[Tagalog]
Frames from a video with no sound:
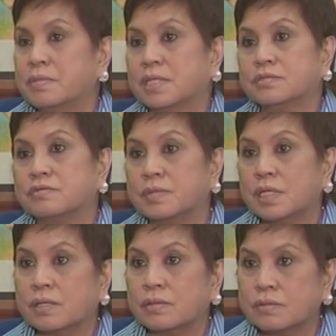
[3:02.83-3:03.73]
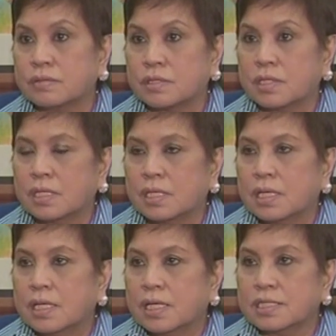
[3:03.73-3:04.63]
months from now.
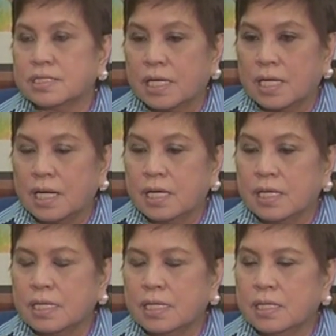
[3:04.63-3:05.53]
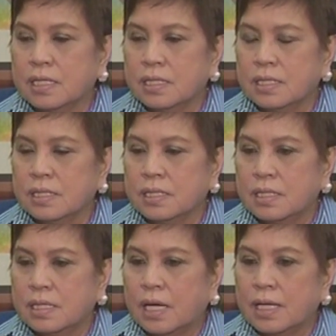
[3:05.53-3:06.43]
Kasi ang
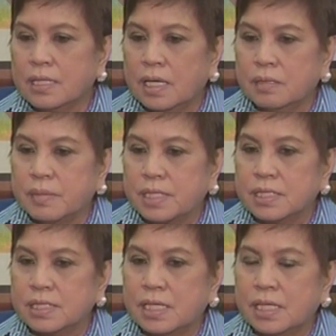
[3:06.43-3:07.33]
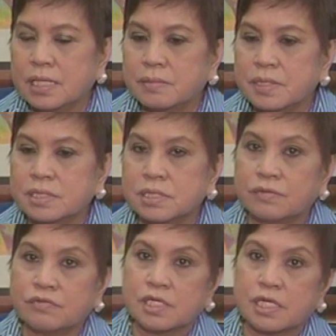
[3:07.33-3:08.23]
annulment, hindi lang naman
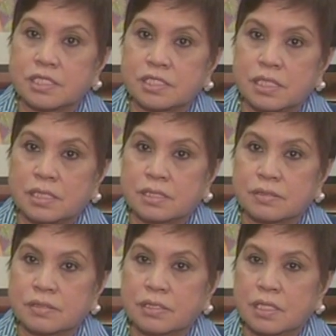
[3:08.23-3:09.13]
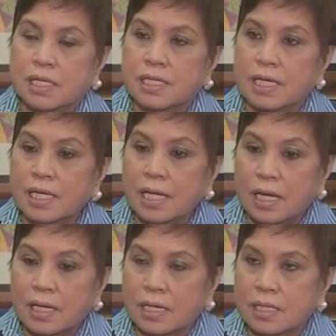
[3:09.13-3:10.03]
civil case yan, ano?
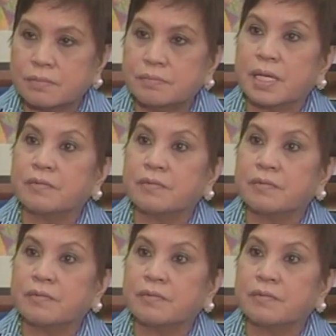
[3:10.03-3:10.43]
Kailangan may